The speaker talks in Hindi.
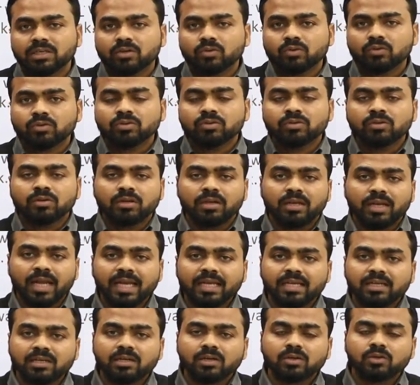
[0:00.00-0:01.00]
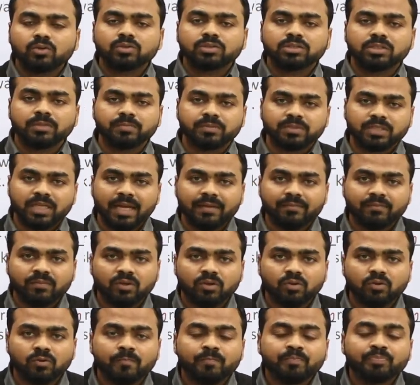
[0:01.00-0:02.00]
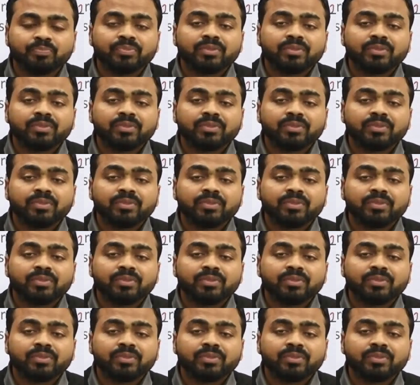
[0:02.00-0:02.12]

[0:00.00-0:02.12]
करो लाइक करो सब्सक्राइब करो